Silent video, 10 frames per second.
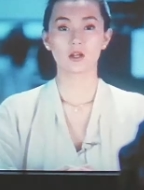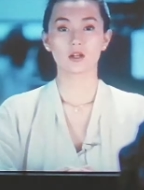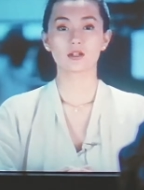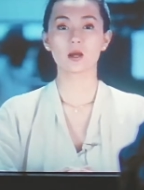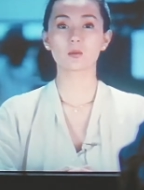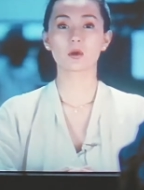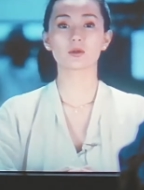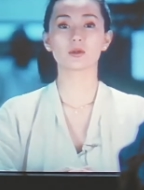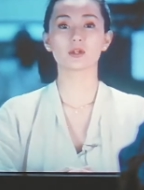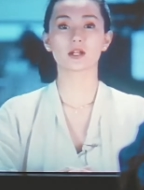后站在电
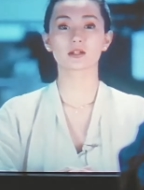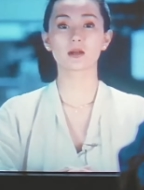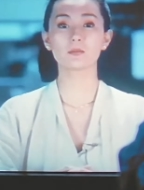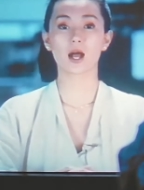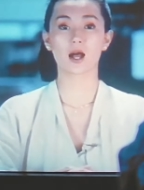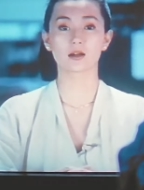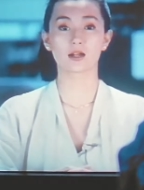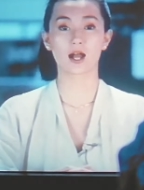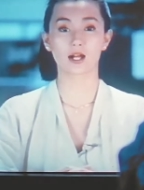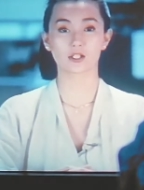视机面前耐
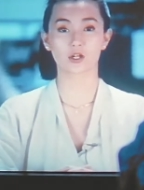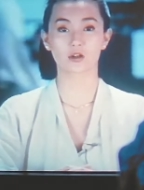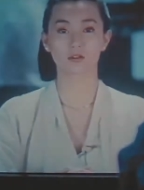心的观看。